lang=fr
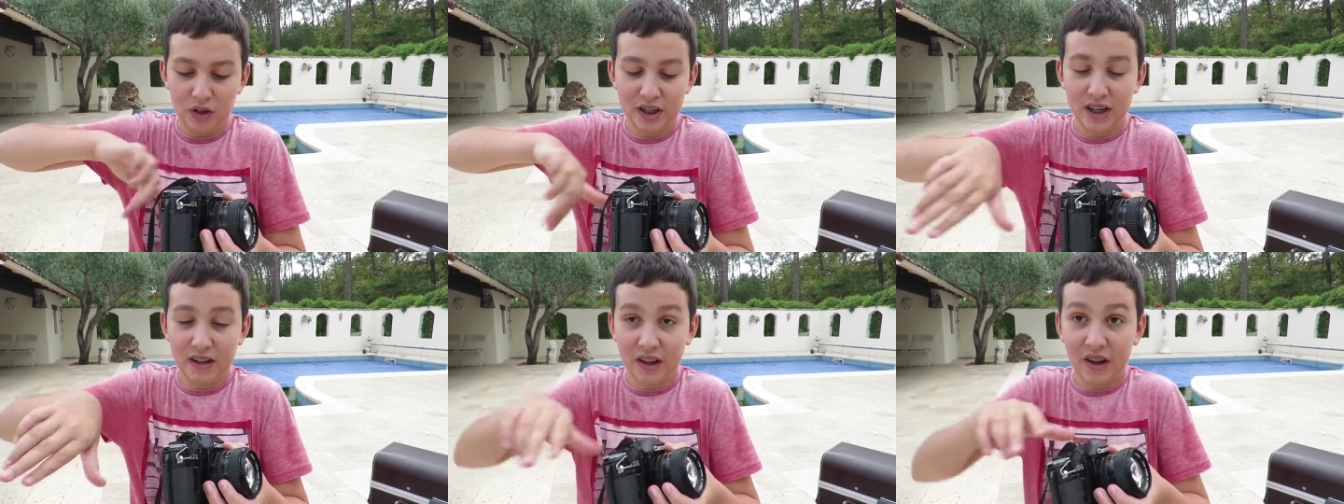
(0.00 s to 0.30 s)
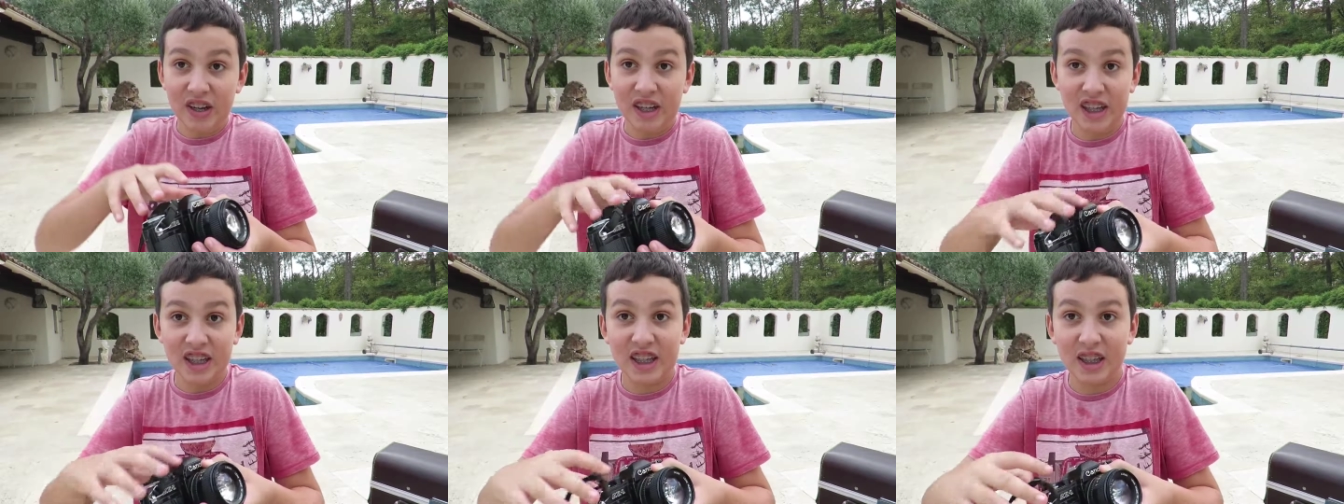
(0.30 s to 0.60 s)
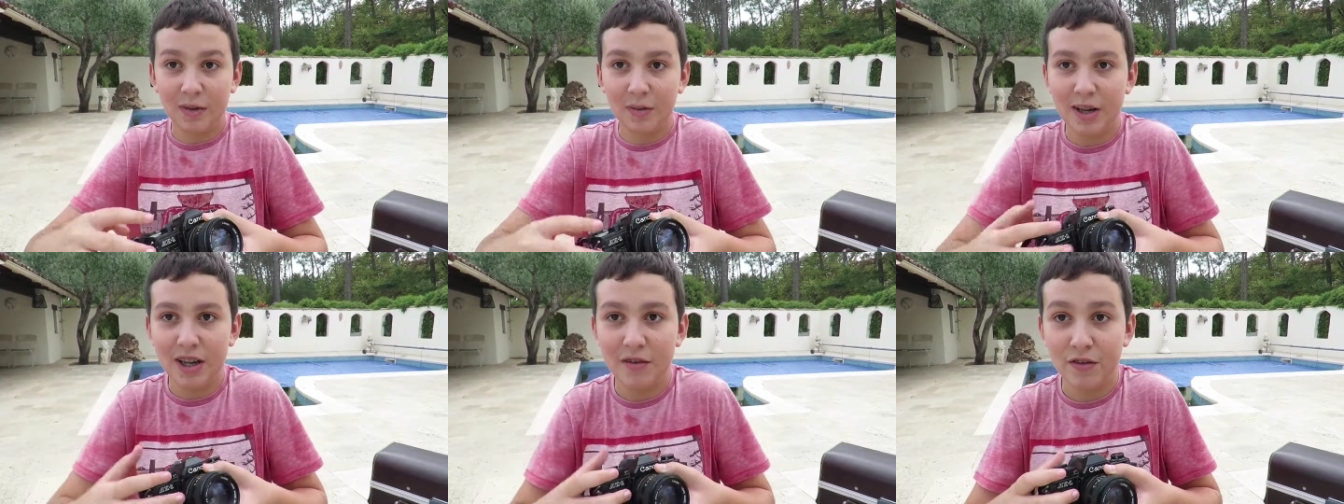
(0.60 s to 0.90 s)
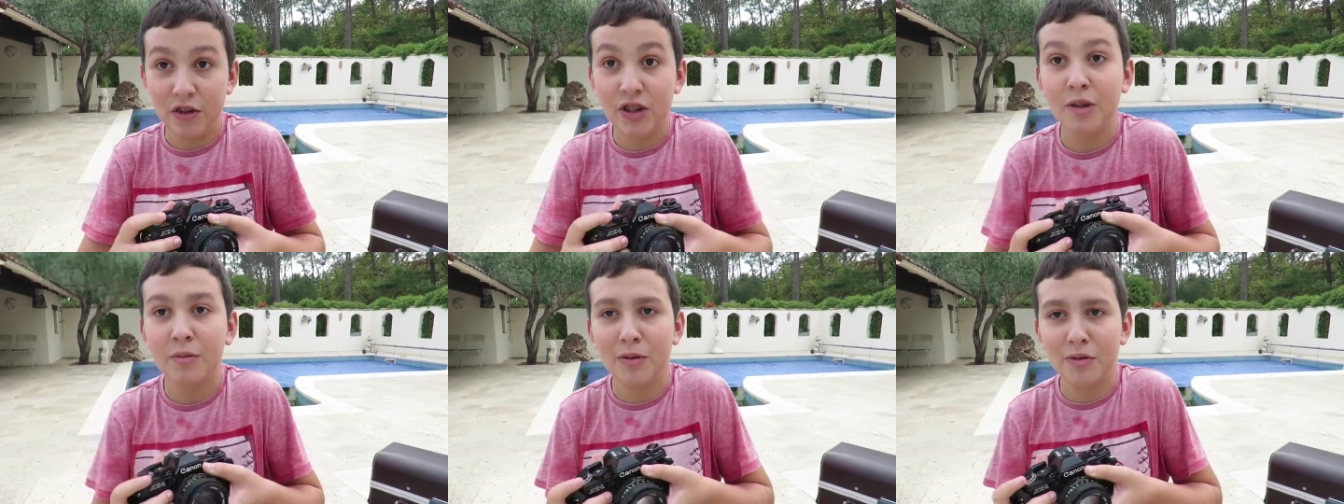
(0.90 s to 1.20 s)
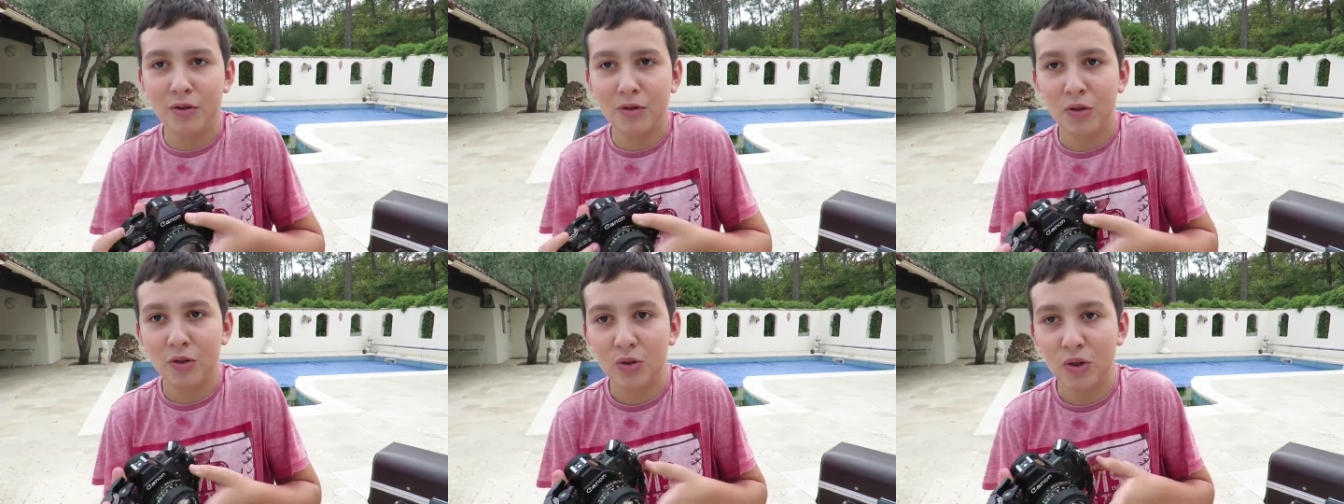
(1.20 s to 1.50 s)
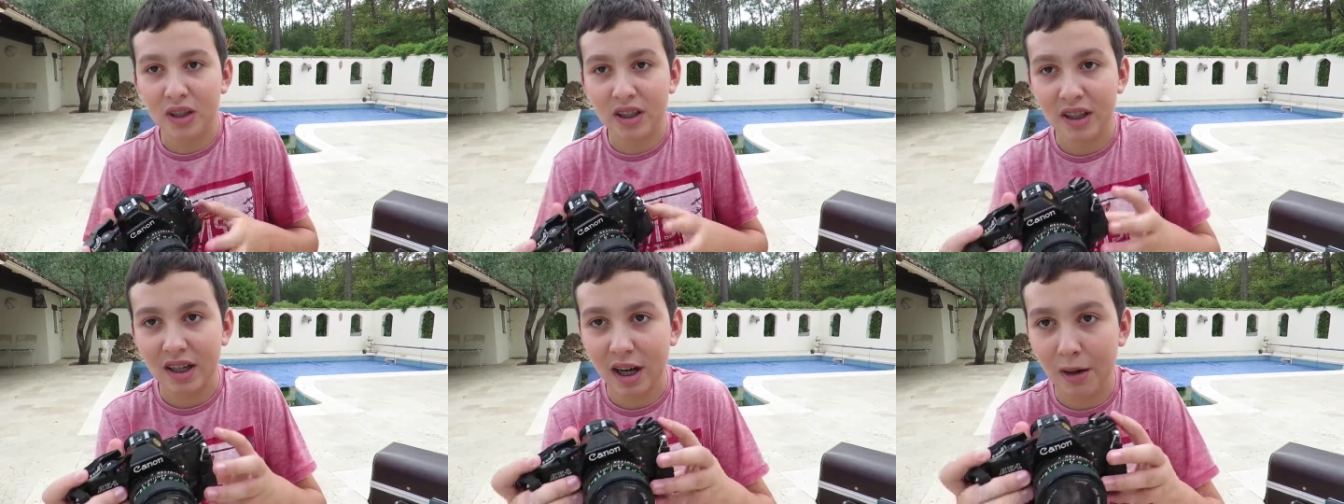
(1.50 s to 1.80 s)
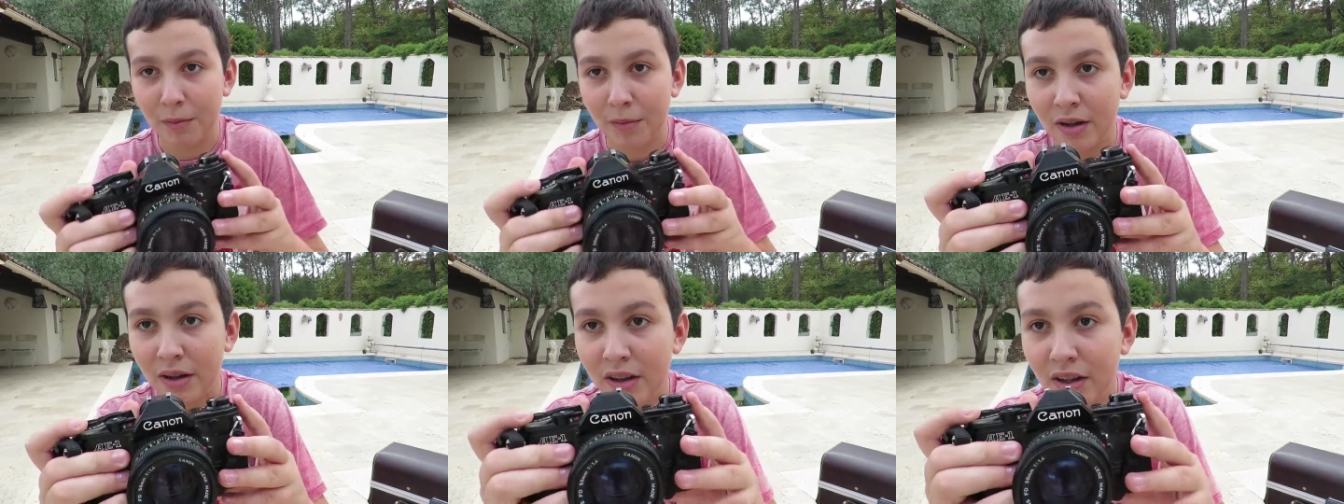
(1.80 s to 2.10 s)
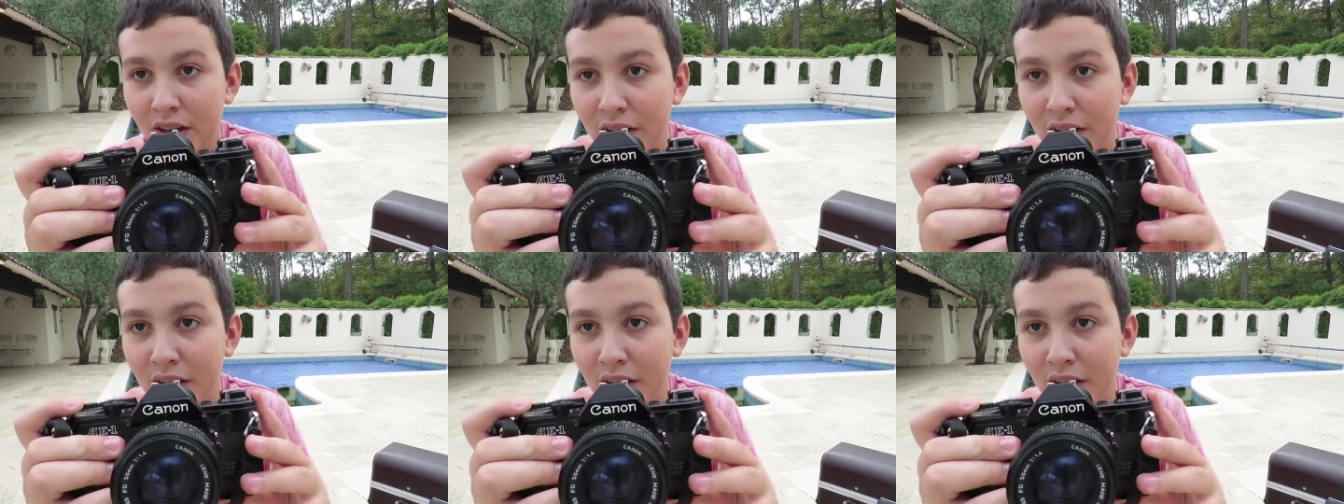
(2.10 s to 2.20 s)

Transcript: regardez comme il est vieux. J'ai mis une photo sur Instagram.